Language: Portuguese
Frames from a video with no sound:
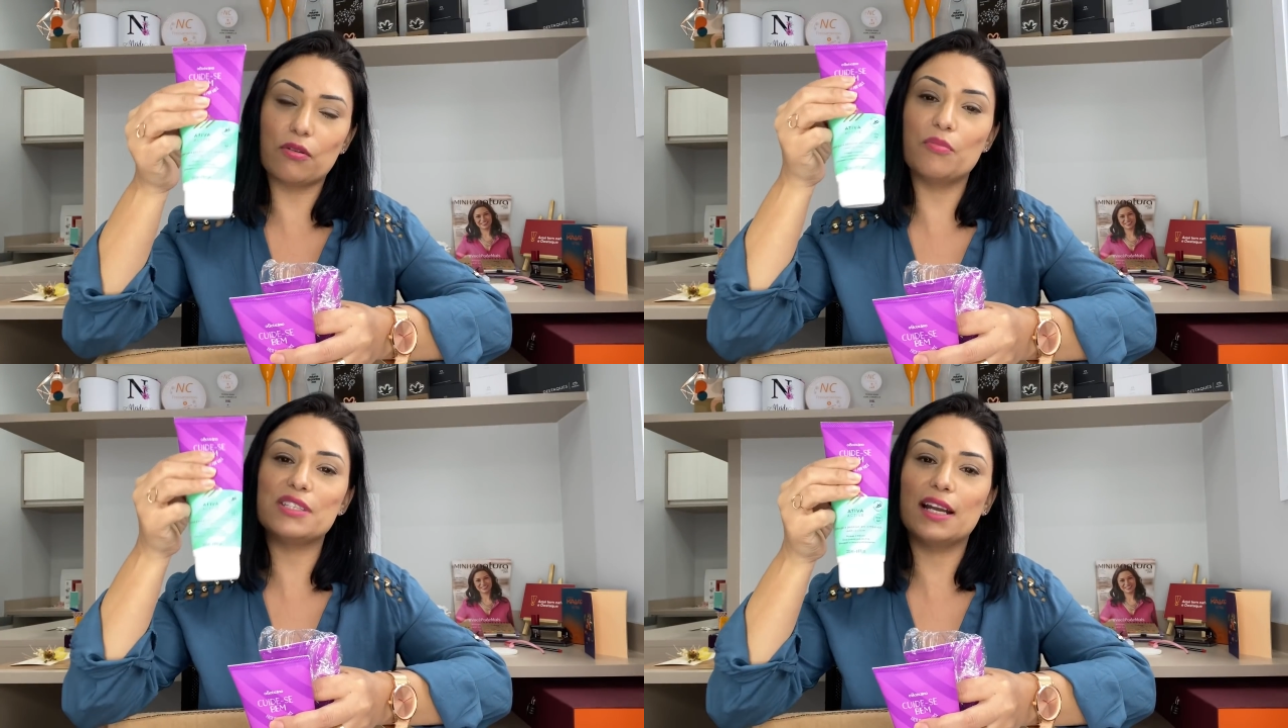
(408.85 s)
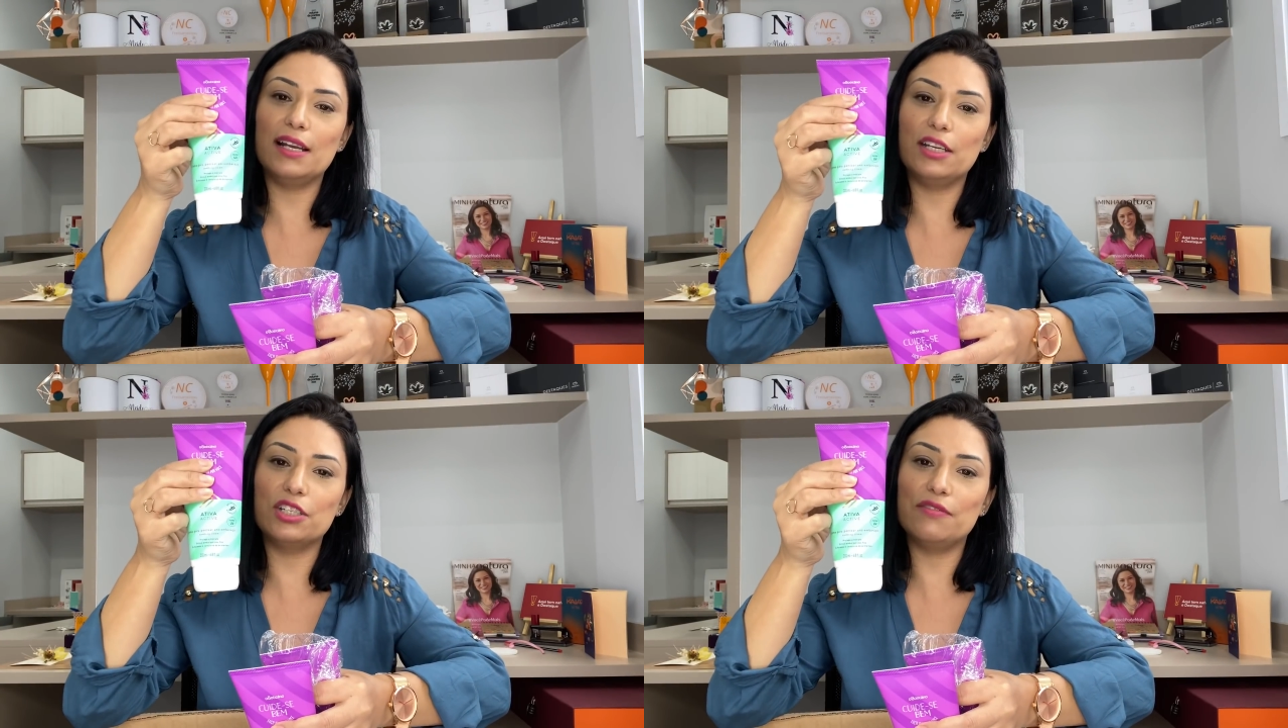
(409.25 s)
como se a
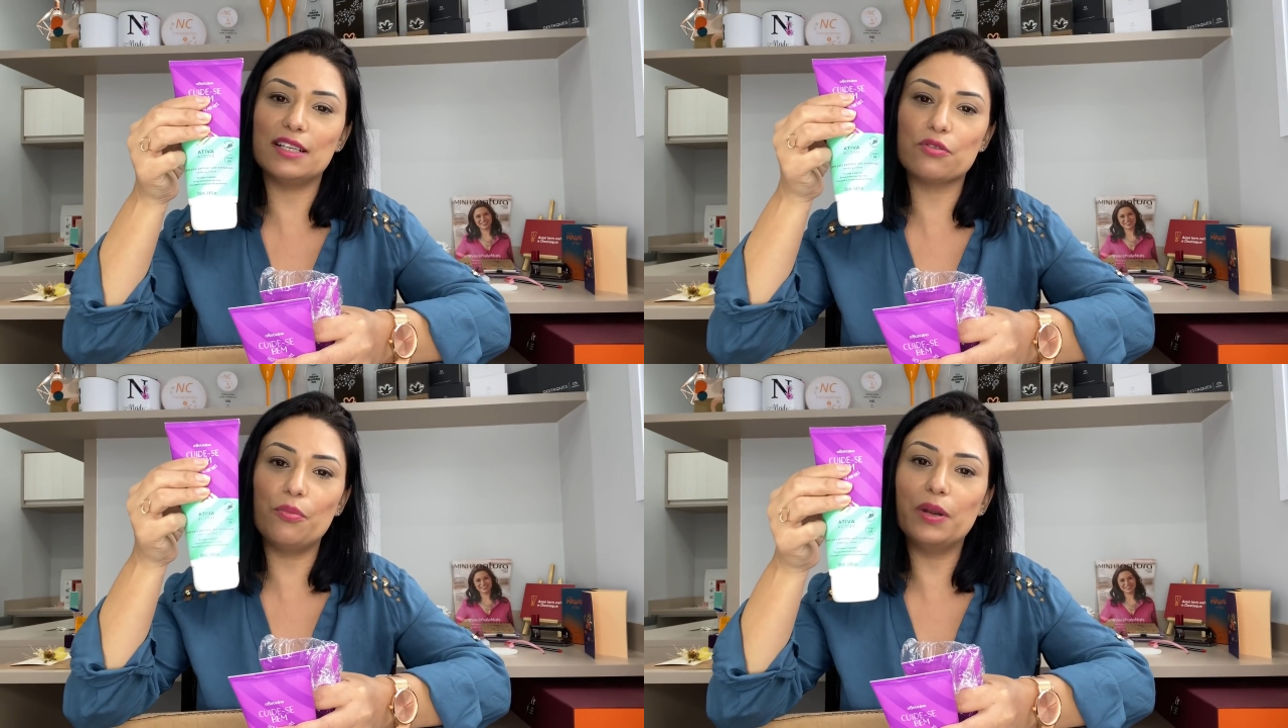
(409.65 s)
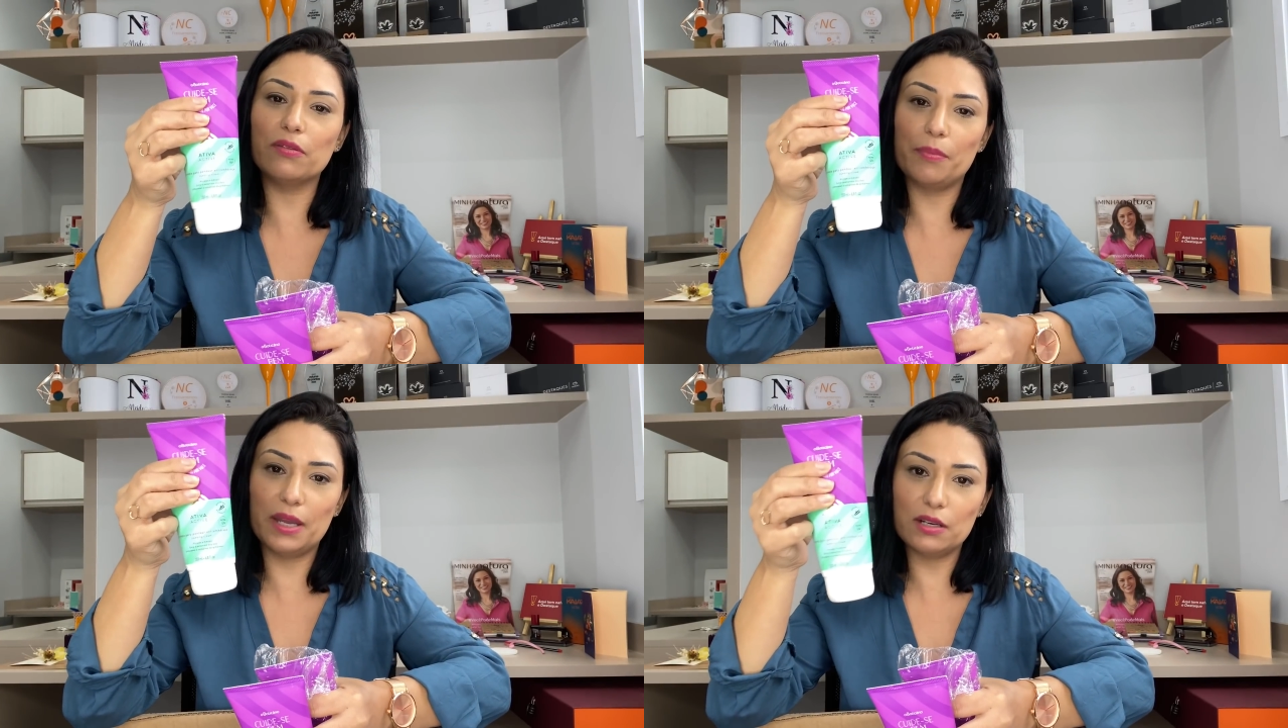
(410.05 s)
cliente estivesse
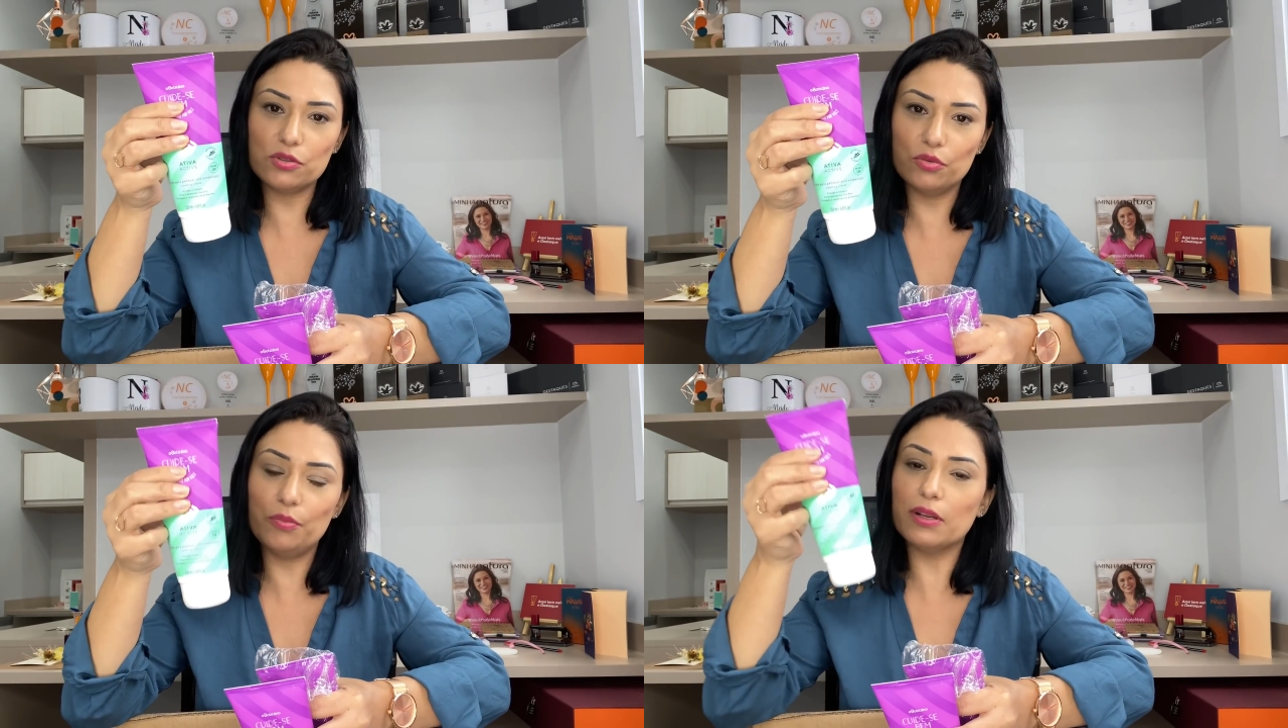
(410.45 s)
comprando apenas um,